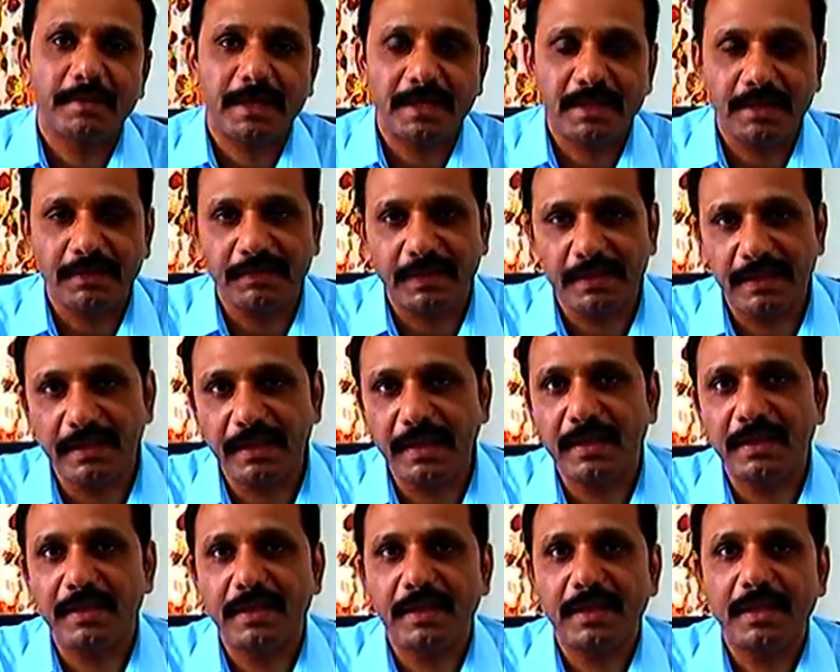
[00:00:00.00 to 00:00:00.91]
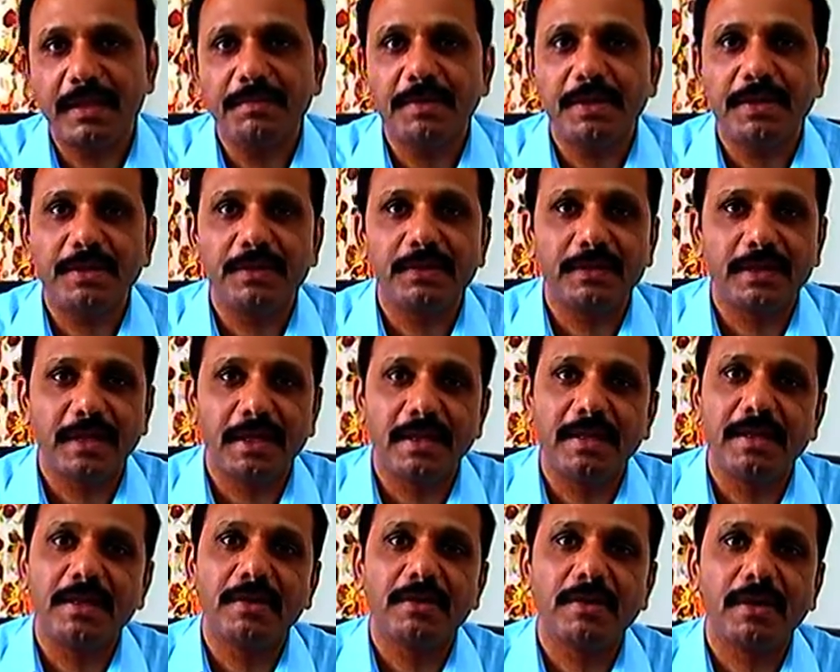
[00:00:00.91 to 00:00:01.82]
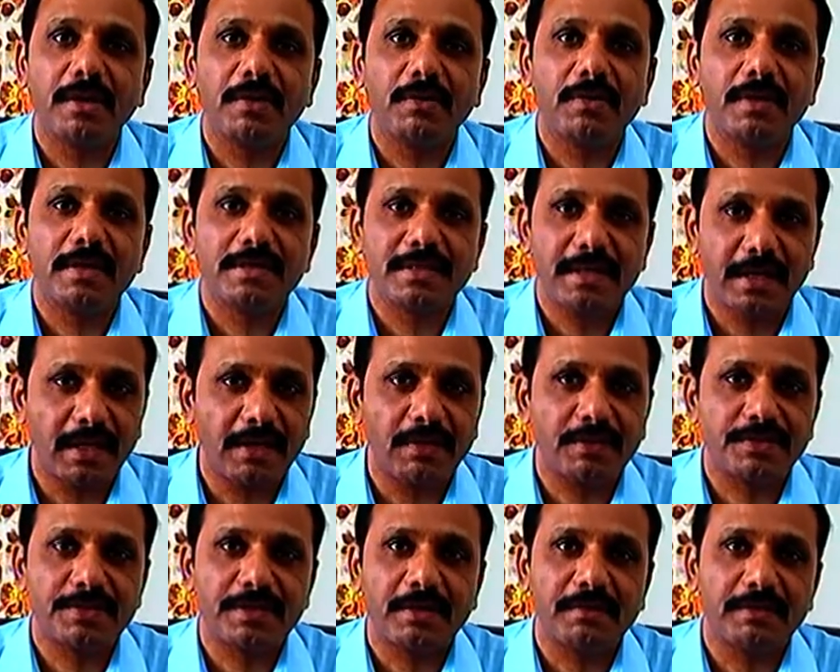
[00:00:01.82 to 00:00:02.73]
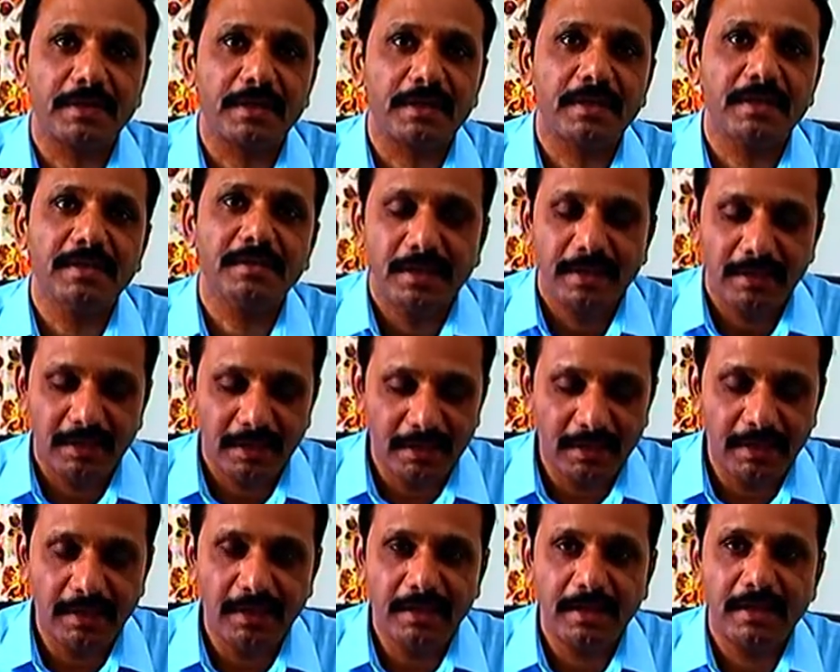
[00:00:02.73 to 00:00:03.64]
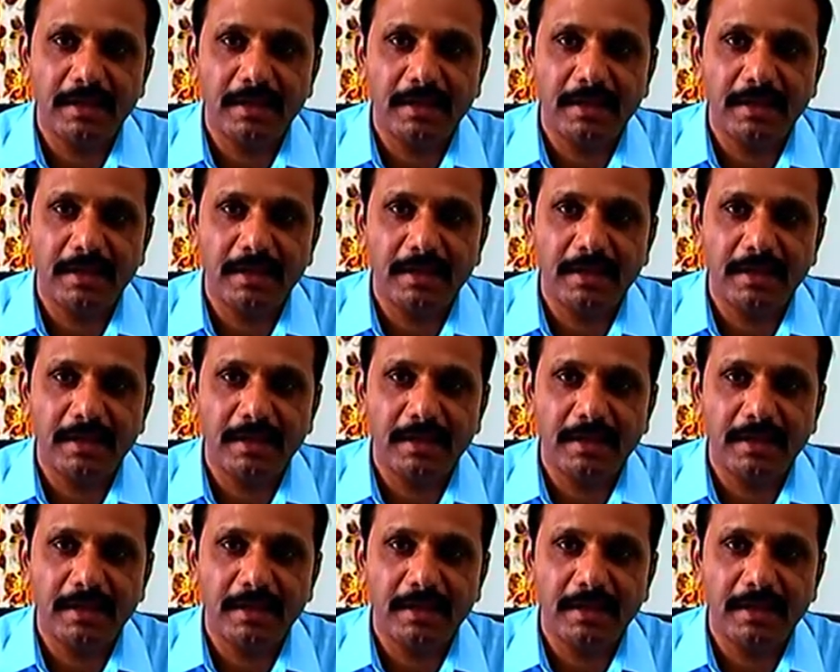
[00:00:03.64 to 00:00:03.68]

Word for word: ప్రతి విద్యార్థికి మరియు తల్లిదండ్రులకు కూడా చాలా అవసరం అండి ఈ